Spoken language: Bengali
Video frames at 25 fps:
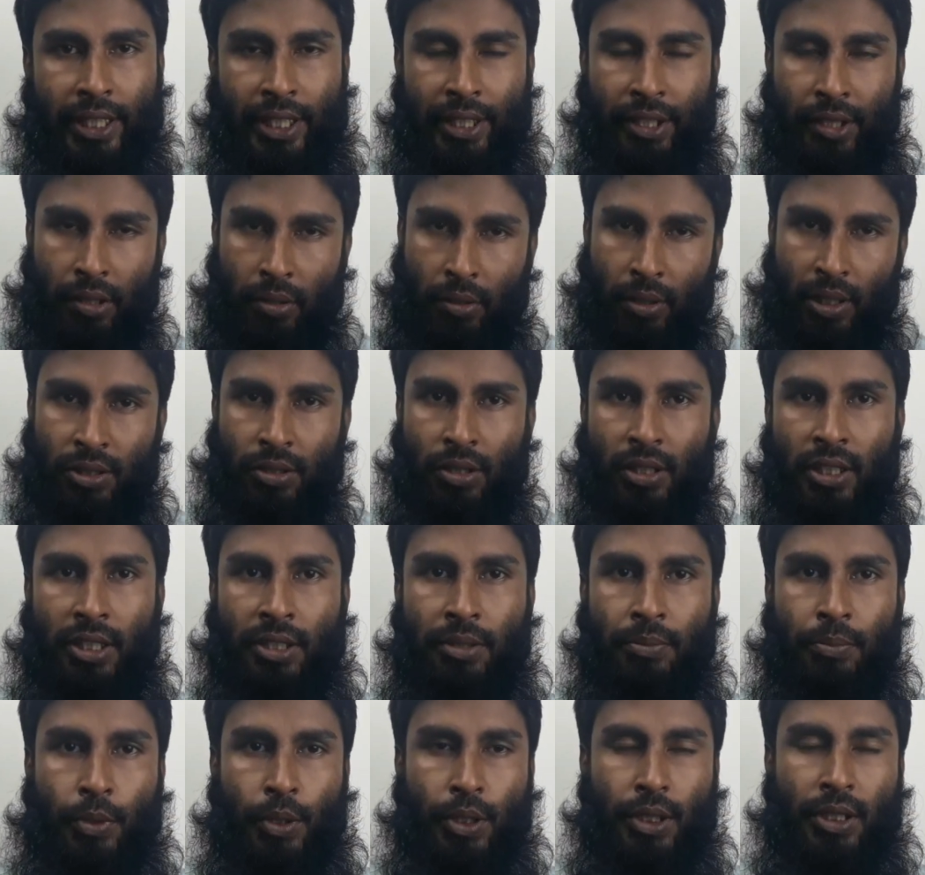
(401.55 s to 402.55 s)
এটাও আসলে
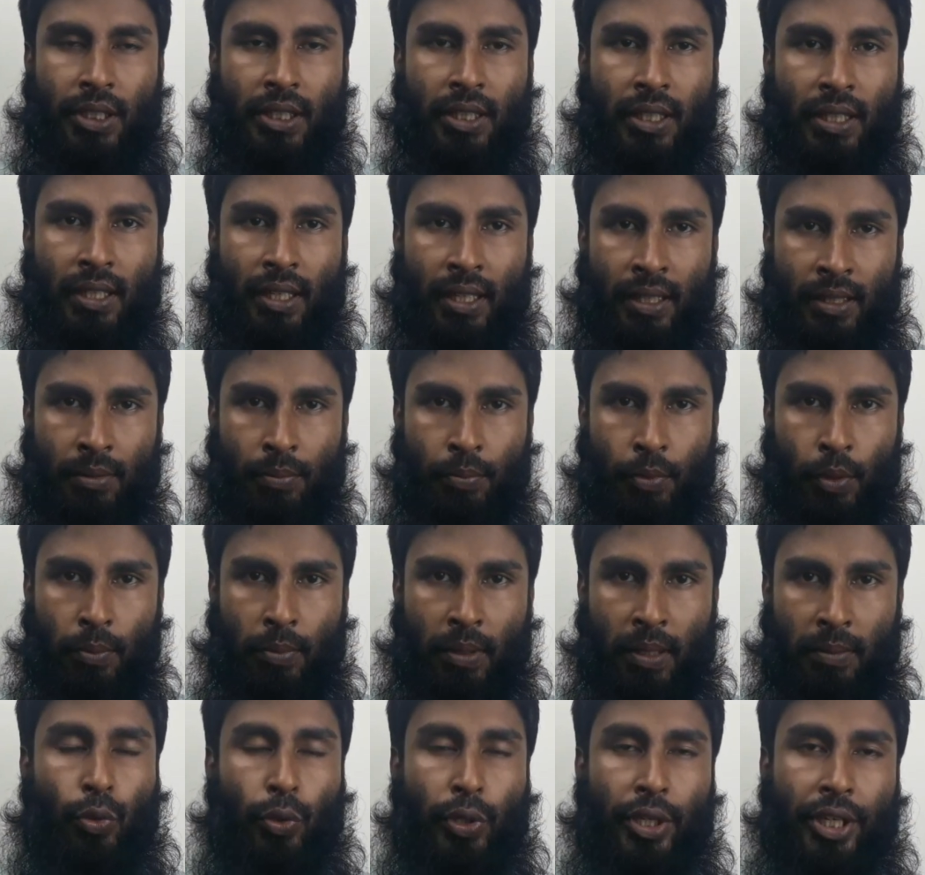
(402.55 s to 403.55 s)
ইনব্রিডিং এর একটা
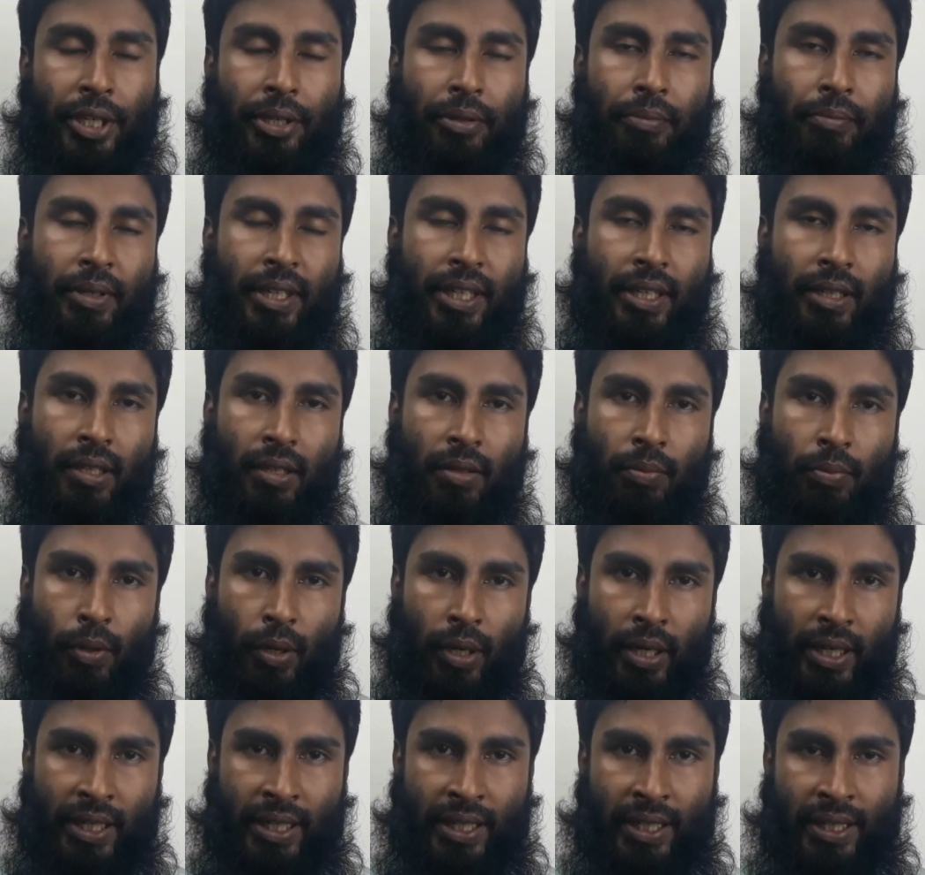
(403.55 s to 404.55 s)
প্রবলেম তো ইনব্রিডিং এর
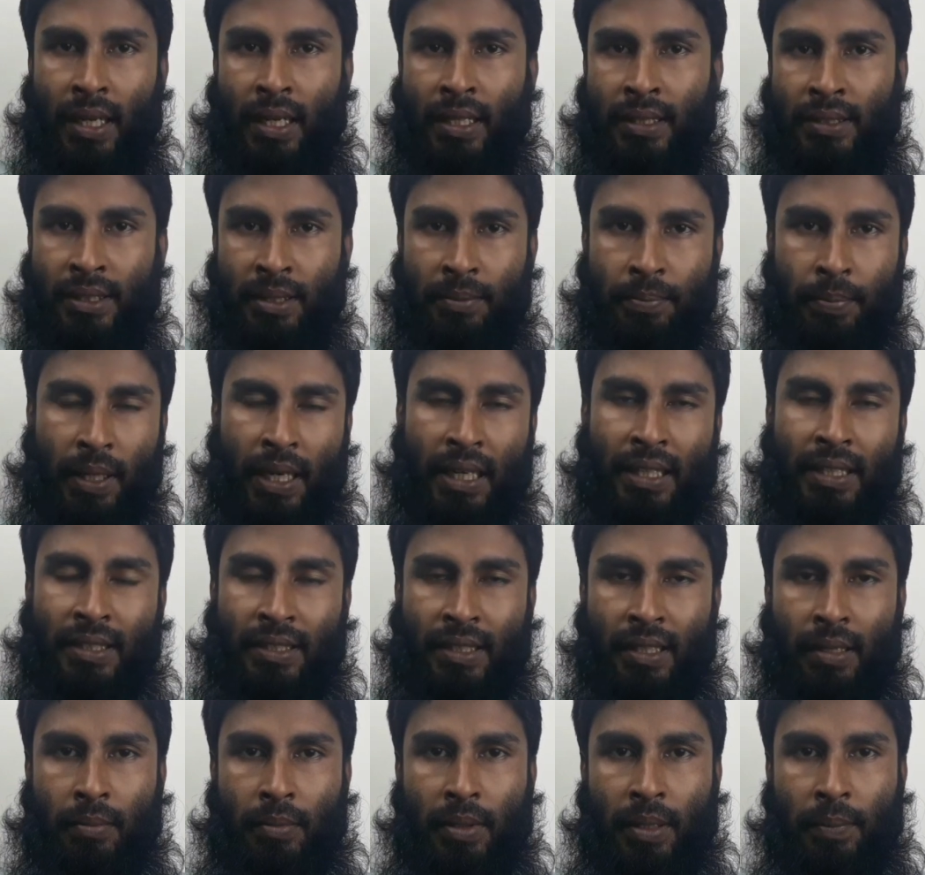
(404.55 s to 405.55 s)
ফলে যে
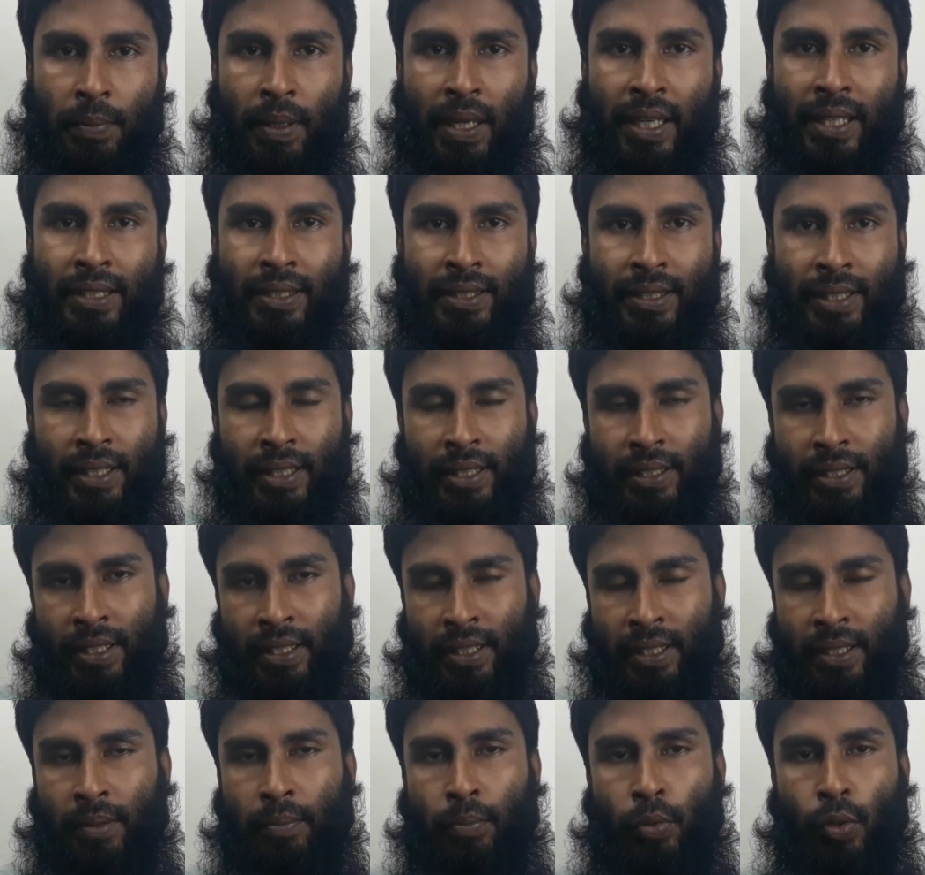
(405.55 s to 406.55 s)
প্রাণীটি আমরা পাই সেটা
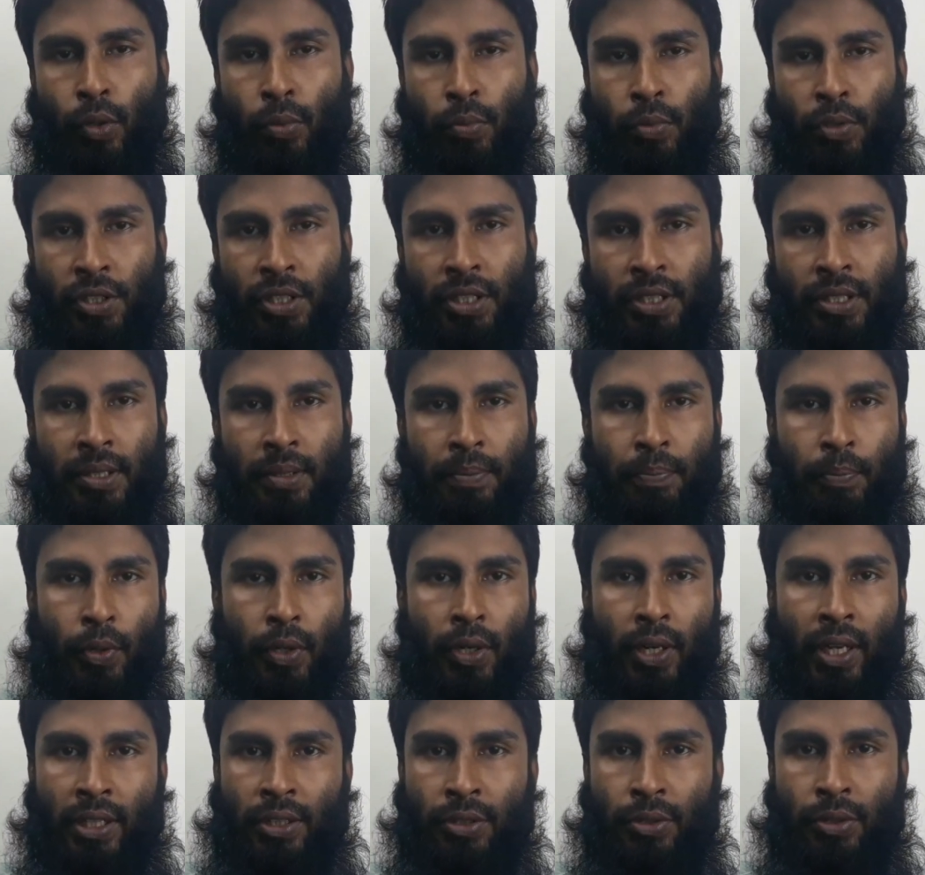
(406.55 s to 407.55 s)
থেকে পরবর্তীতে
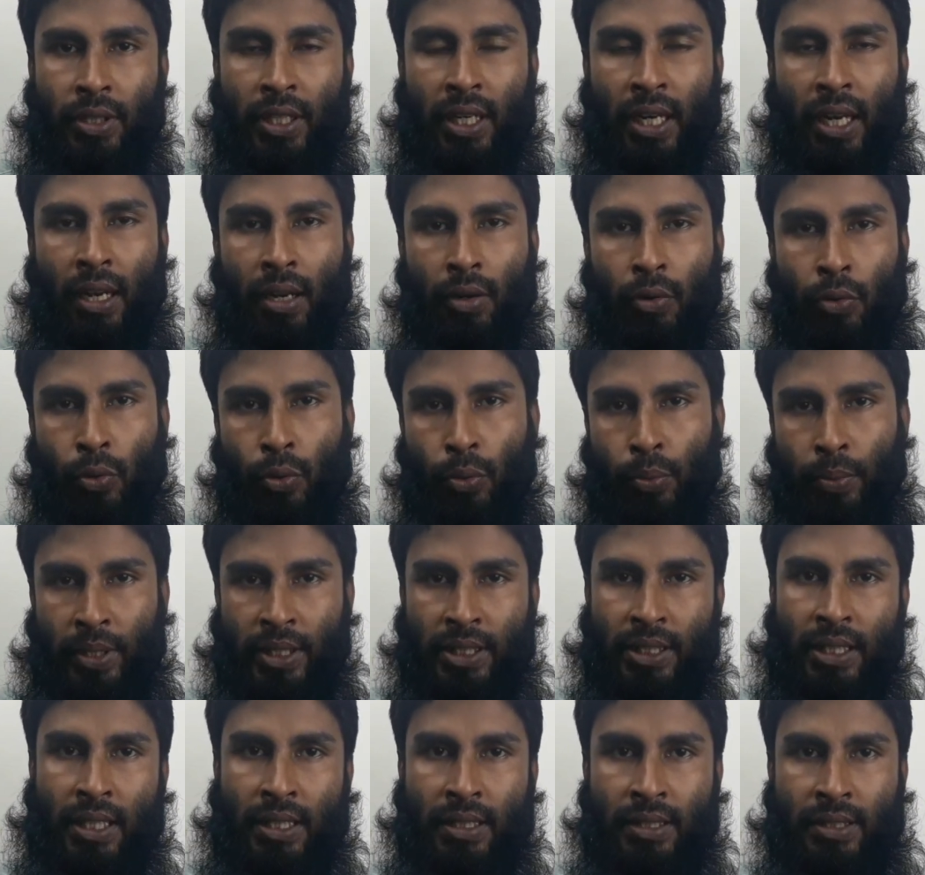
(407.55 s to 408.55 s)
প্রোডাকশনের হারও কমে
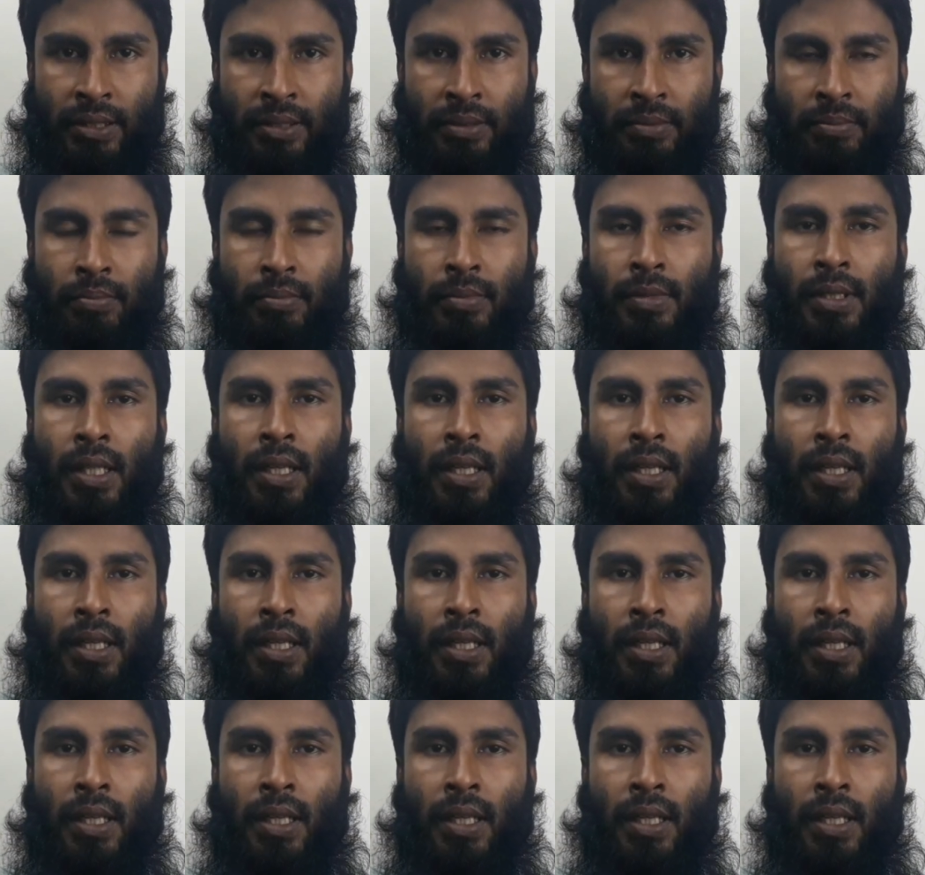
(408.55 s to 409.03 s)
যায় ডিম